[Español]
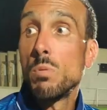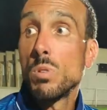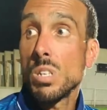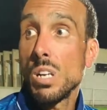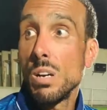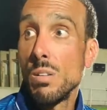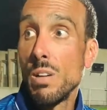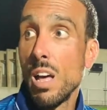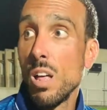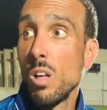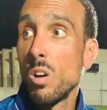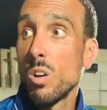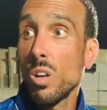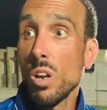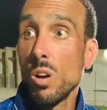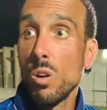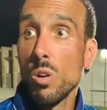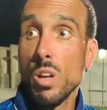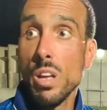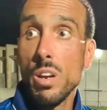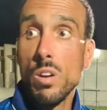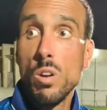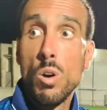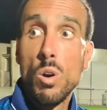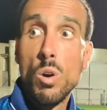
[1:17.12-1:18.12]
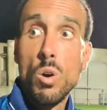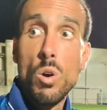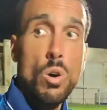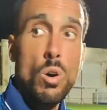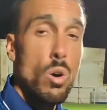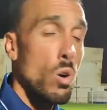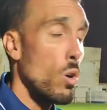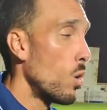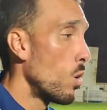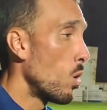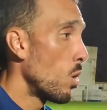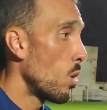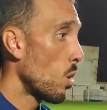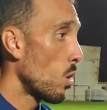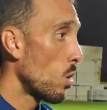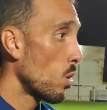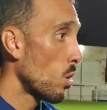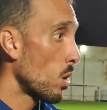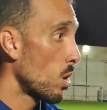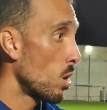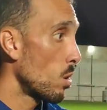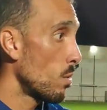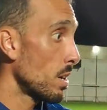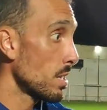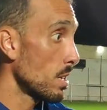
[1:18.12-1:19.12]
hemos hablado, creo que no,
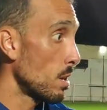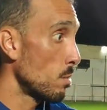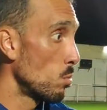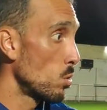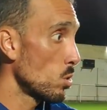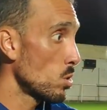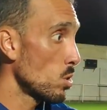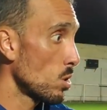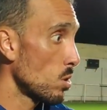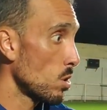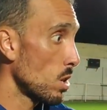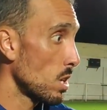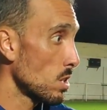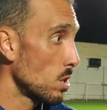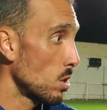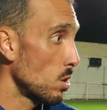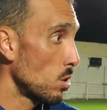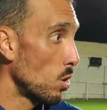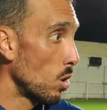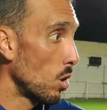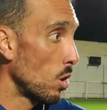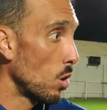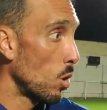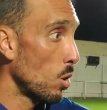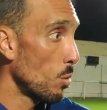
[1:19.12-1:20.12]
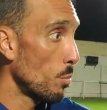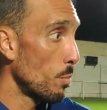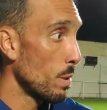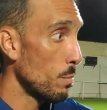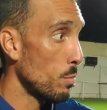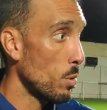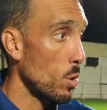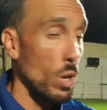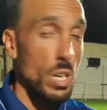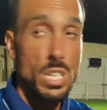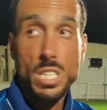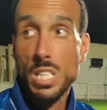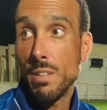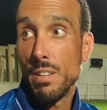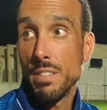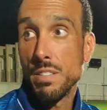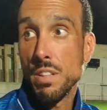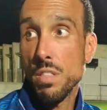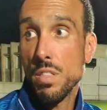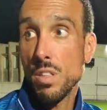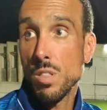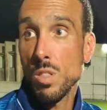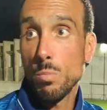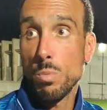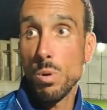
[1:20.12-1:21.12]
no va a ser mucho, creo que ha sido el golpe por lo que estaban
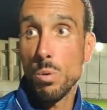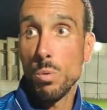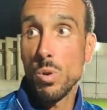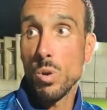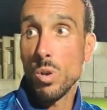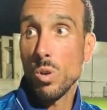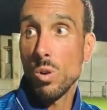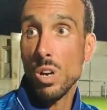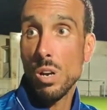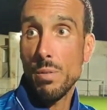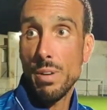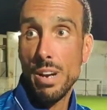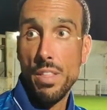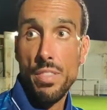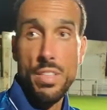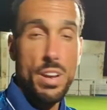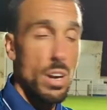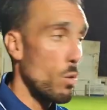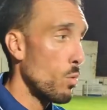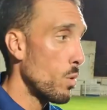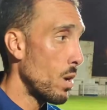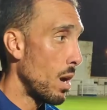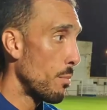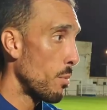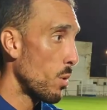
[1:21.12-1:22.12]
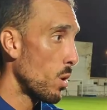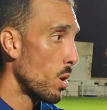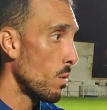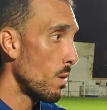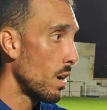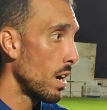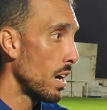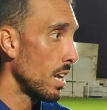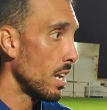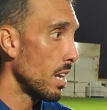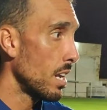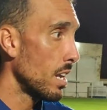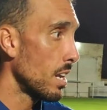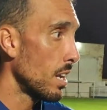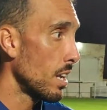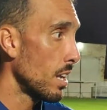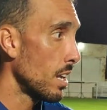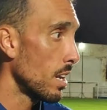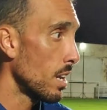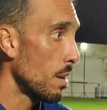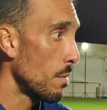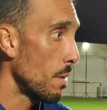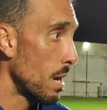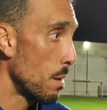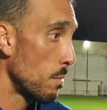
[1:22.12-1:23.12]
diciendo, pero bueno, creo que le van a hacer alguna prueba
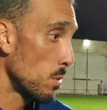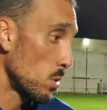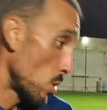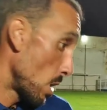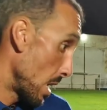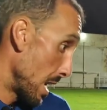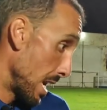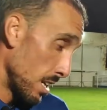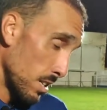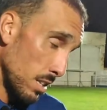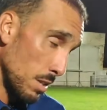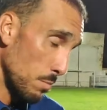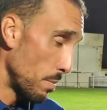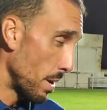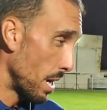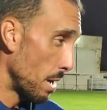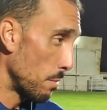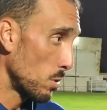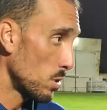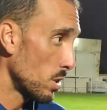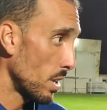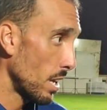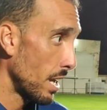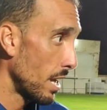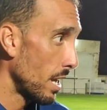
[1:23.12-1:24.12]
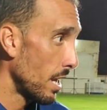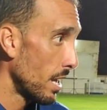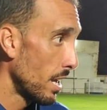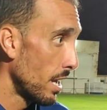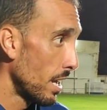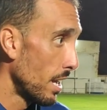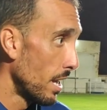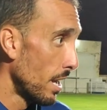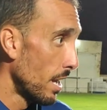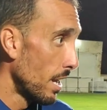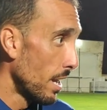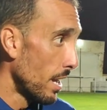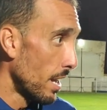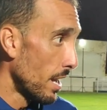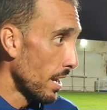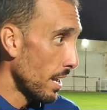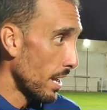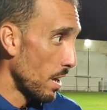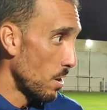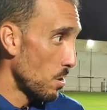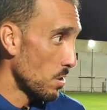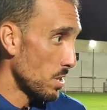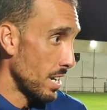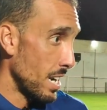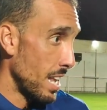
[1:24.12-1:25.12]
y, veremos, ojalá, esperemos que,
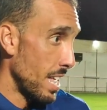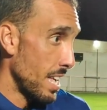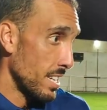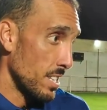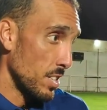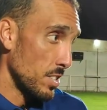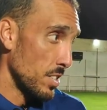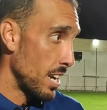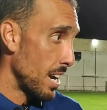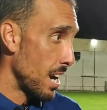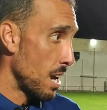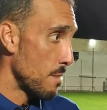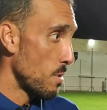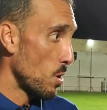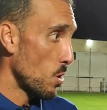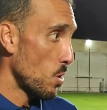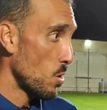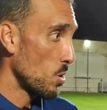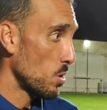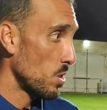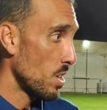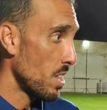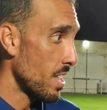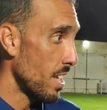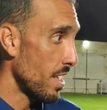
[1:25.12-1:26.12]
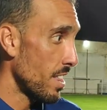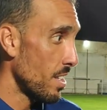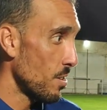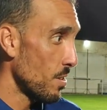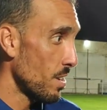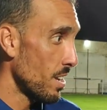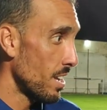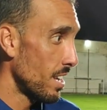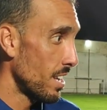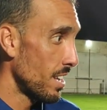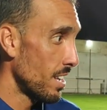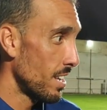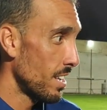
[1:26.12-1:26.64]
no sea nada y esa será la mejor noticia de hoy.